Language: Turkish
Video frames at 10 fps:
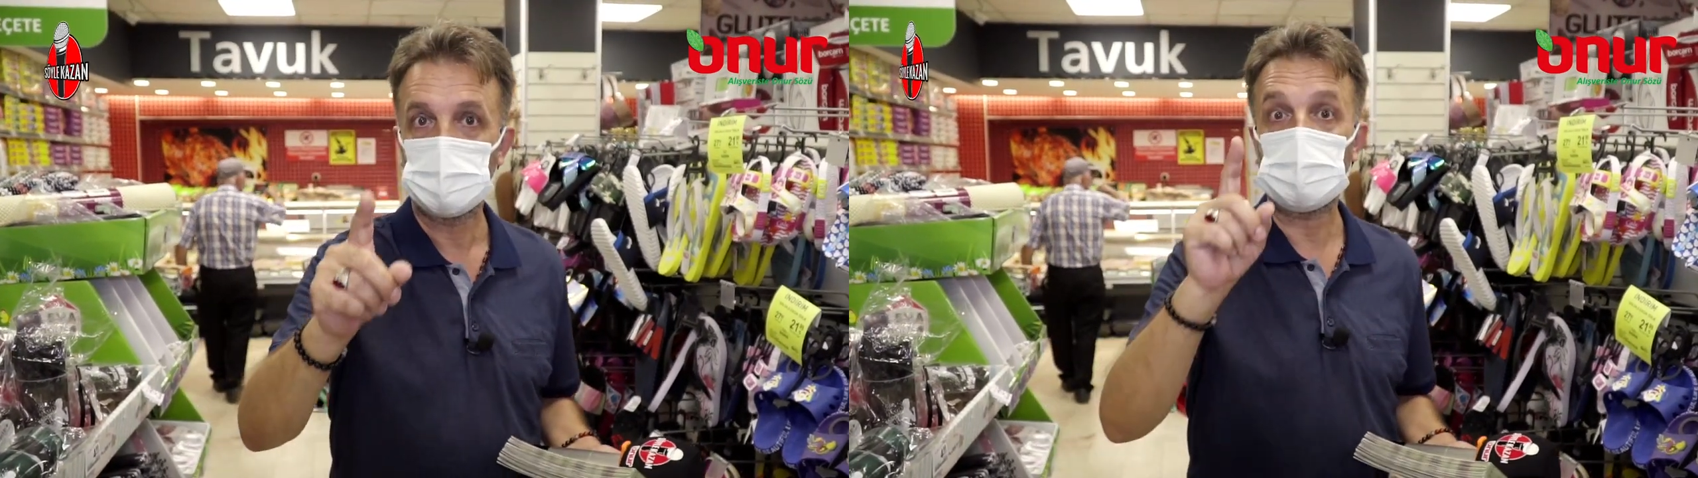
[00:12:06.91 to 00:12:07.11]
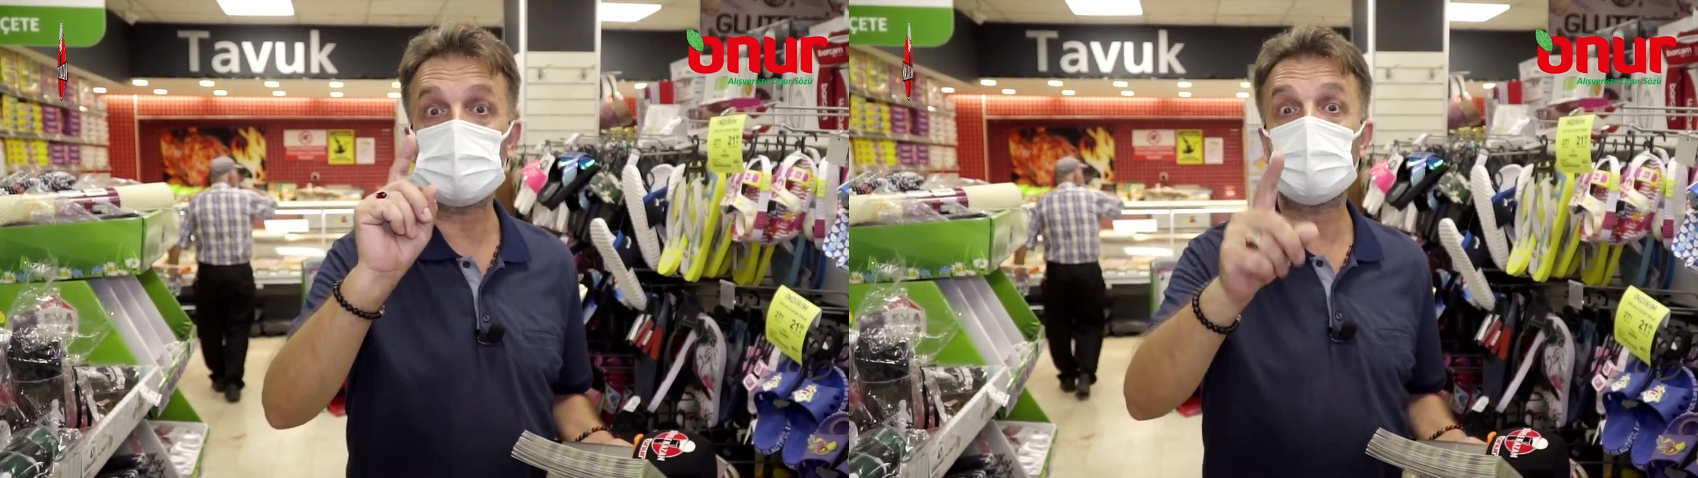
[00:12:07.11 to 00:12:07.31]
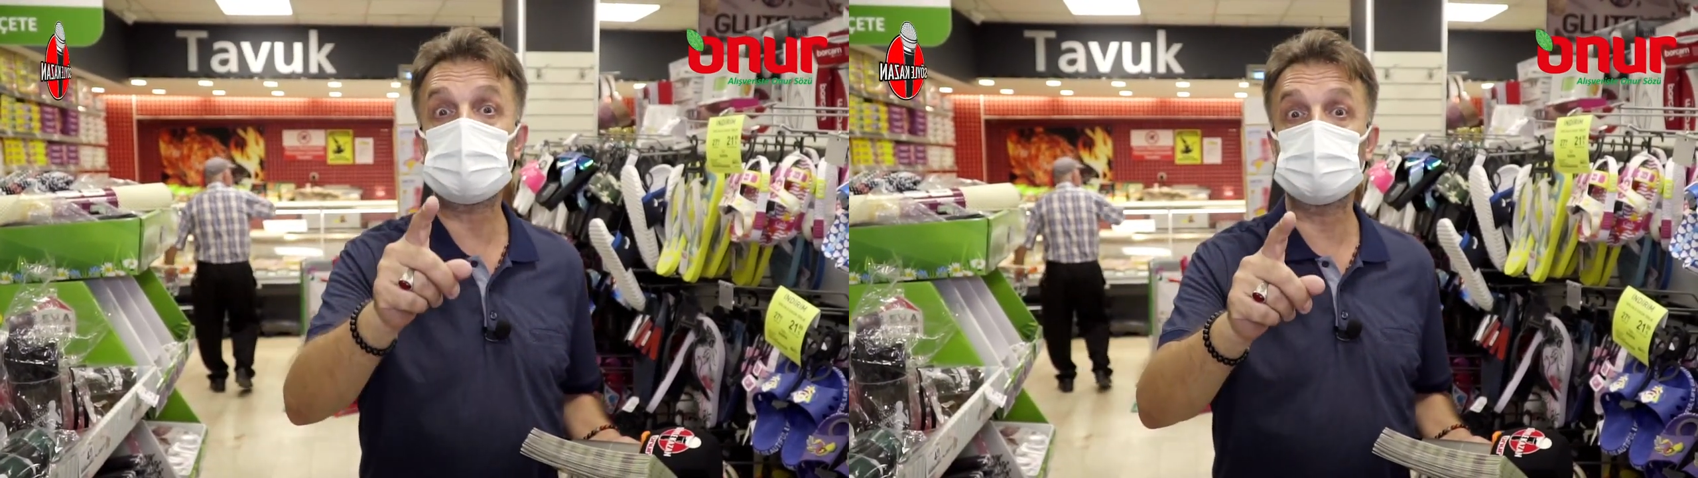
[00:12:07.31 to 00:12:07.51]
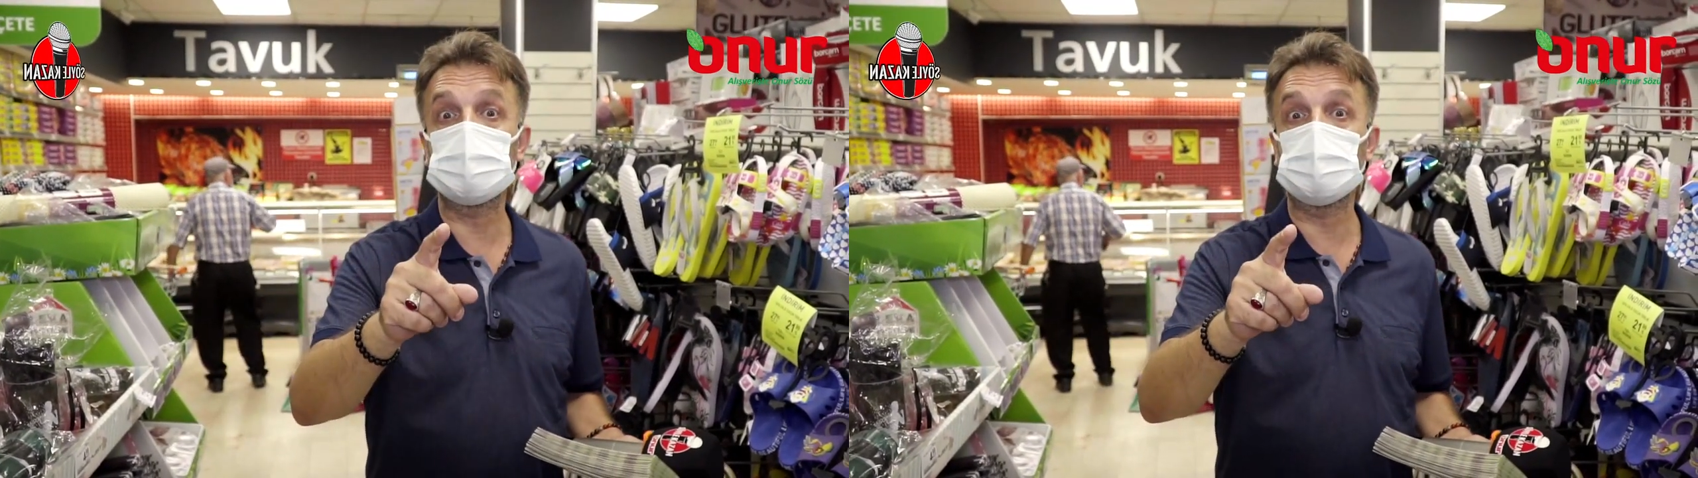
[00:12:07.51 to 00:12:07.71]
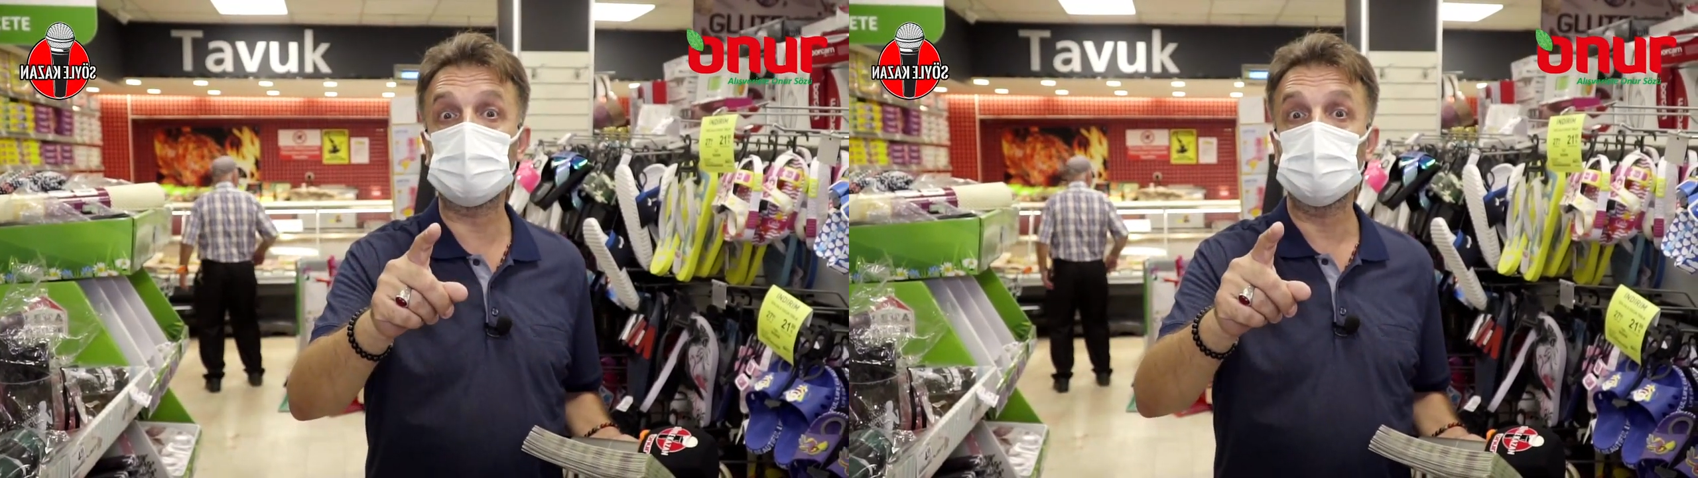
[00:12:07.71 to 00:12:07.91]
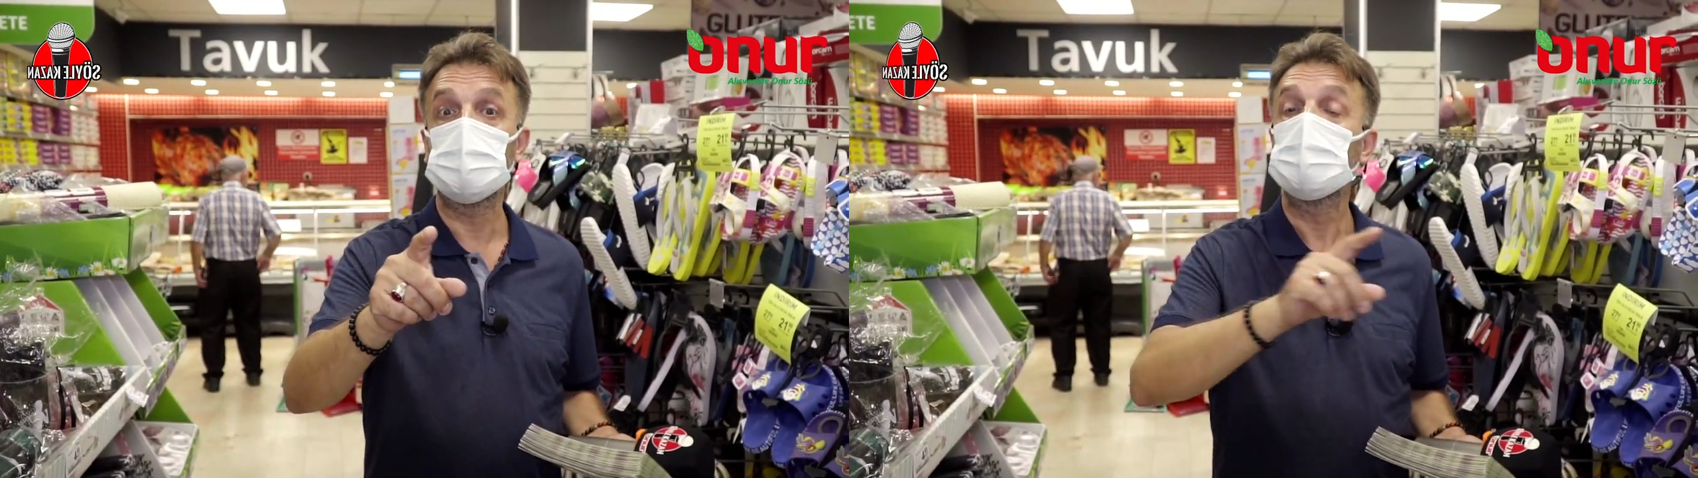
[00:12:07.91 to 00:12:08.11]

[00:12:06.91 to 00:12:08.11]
Pazartesi günleri